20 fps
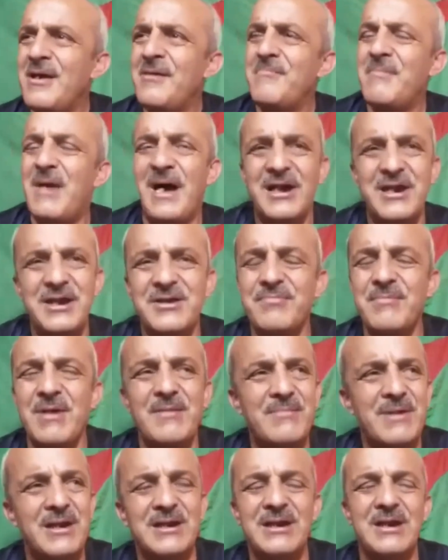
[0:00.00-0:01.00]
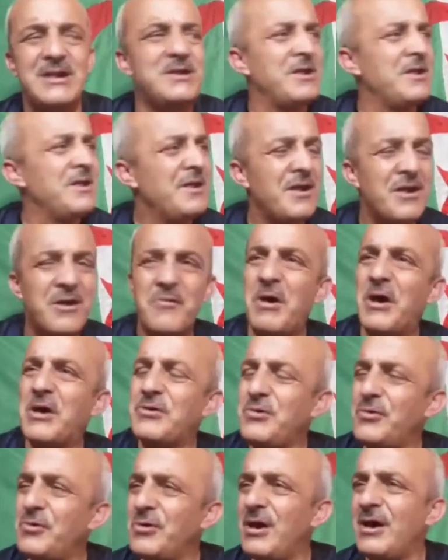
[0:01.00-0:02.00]
محرز ما يمركيش
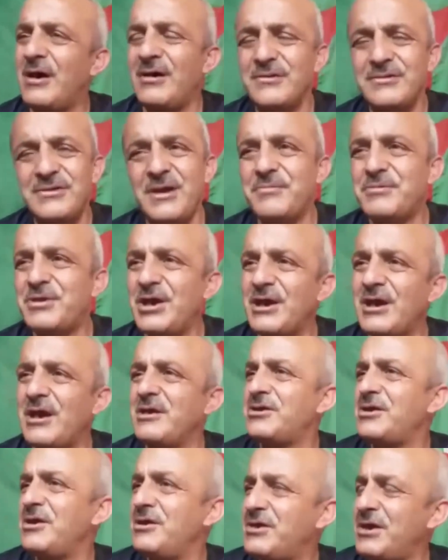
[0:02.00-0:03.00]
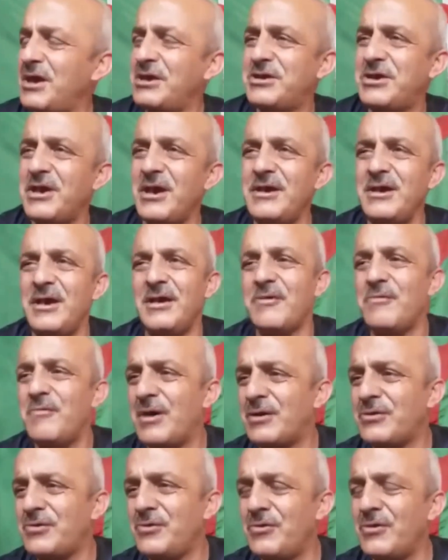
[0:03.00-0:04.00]
غوارديولا تمشي ماشي راجل انت جايح
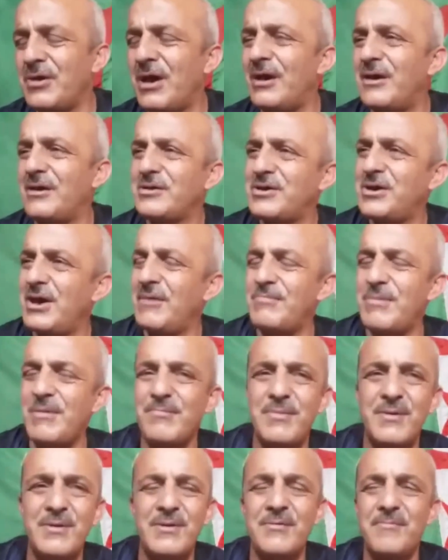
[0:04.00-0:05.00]
غوارديولا سبب